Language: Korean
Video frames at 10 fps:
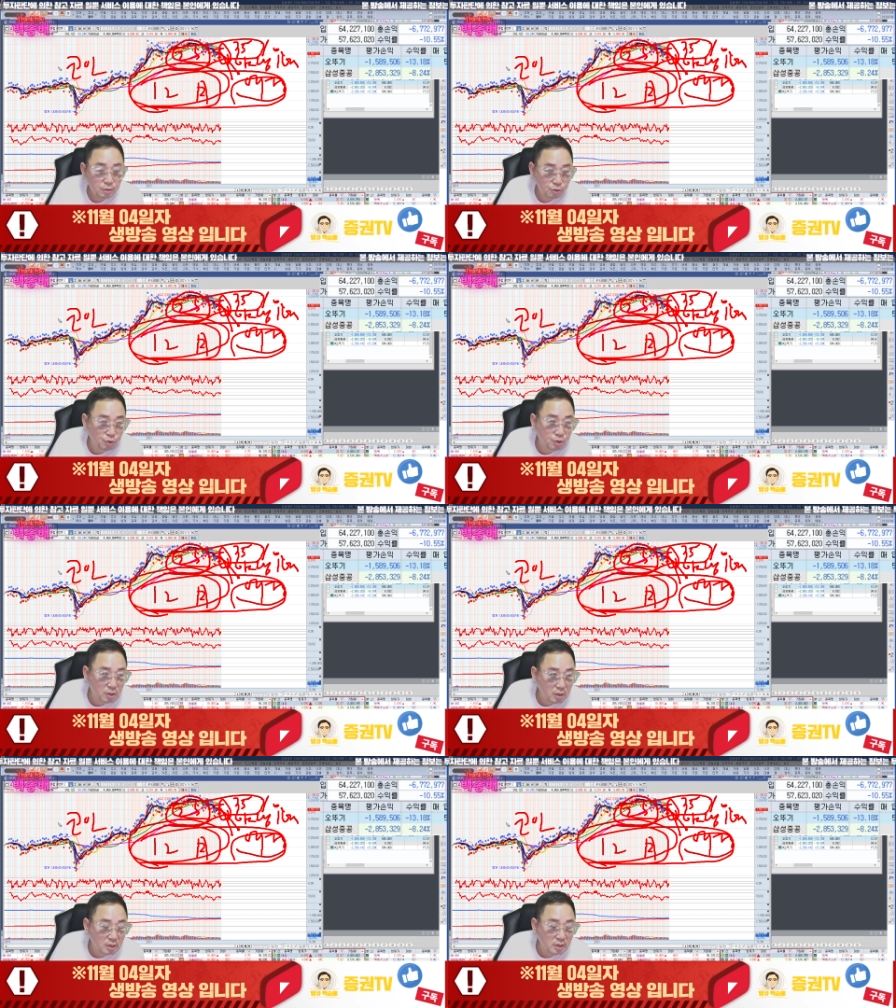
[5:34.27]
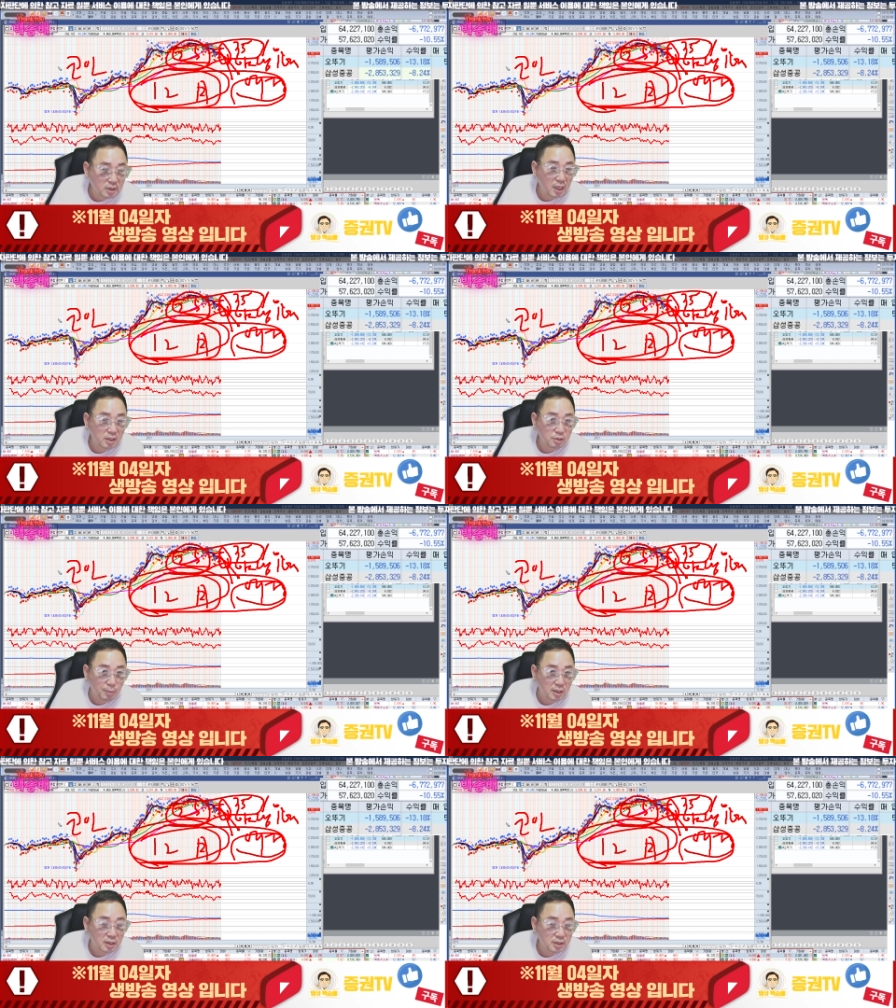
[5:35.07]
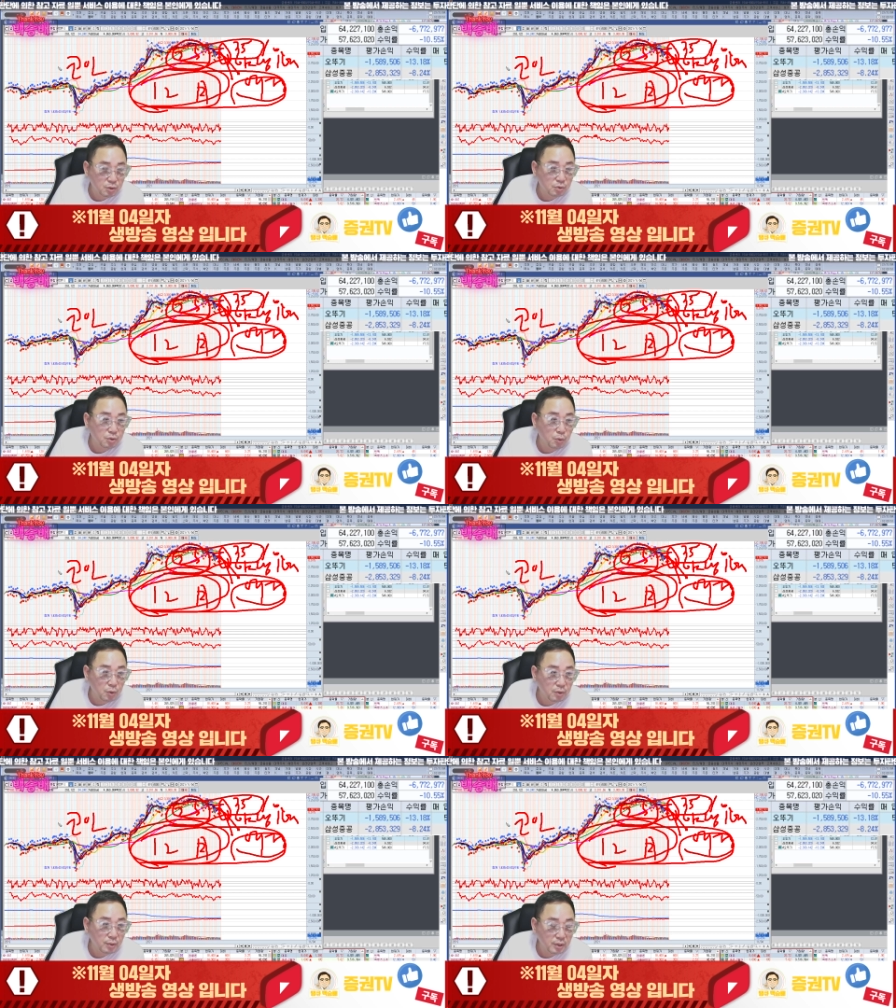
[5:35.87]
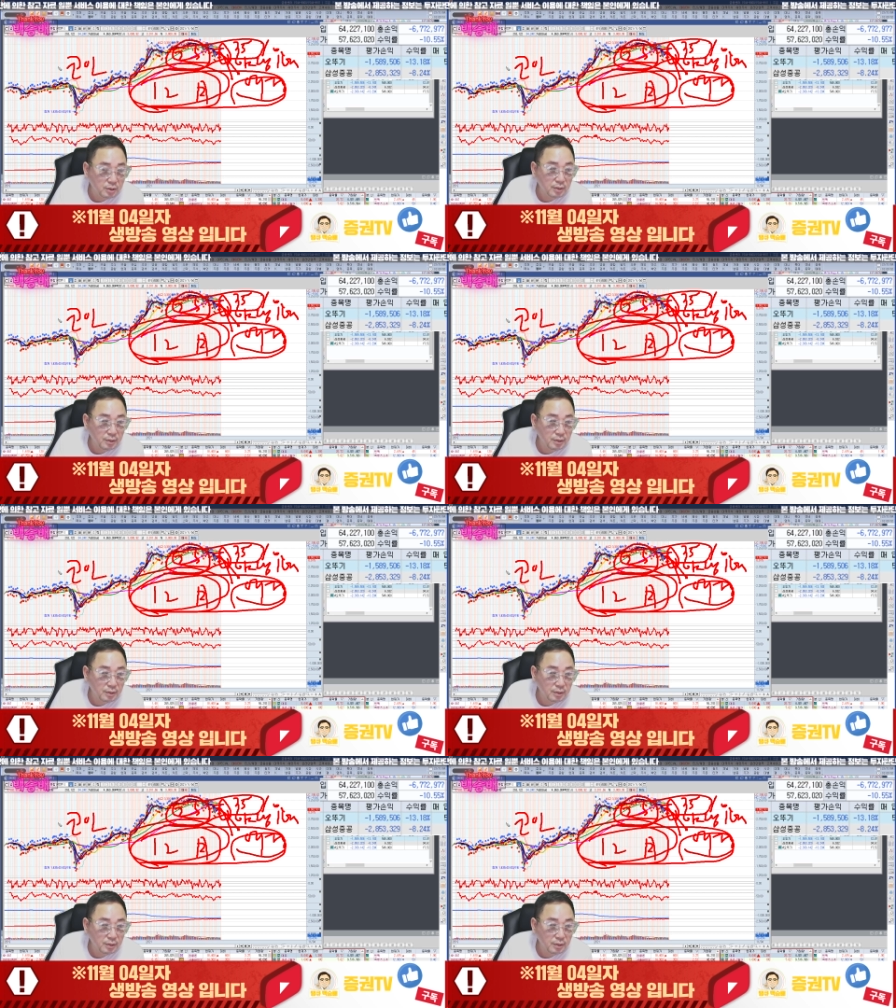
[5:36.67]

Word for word: 주식을 그때 가서 바닥 찍고 들어올리기 위해서.